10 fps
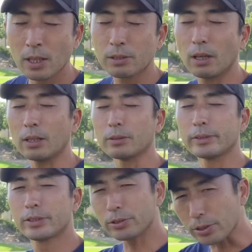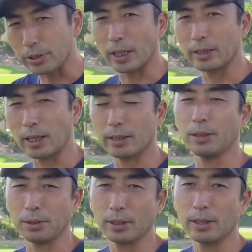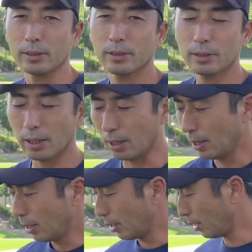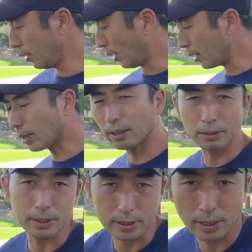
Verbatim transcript: それは徐々にやっていかないといけないです。で、やり方はです